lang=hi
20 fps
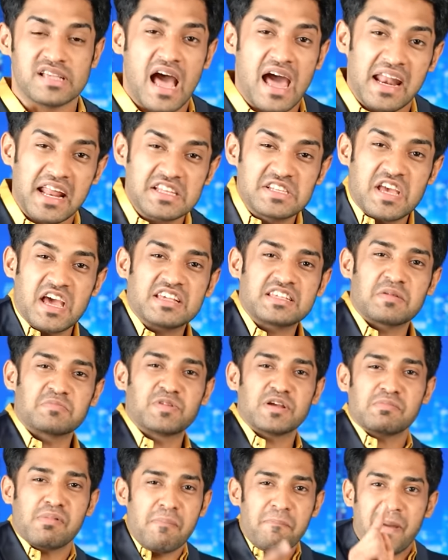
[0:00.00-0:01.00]
सारे छह
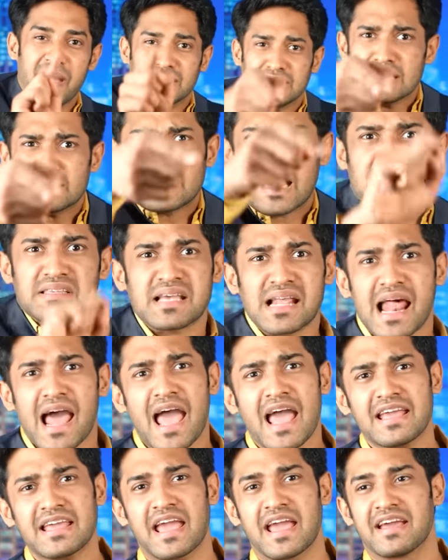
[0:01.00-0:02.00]
सब्जेक्ट में पैंतीस कैसे
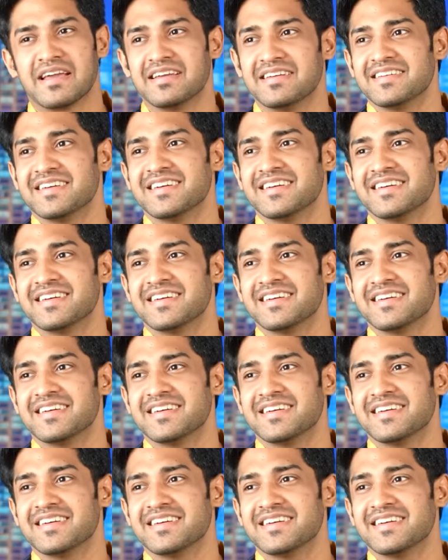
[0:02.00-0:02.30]
लाया ये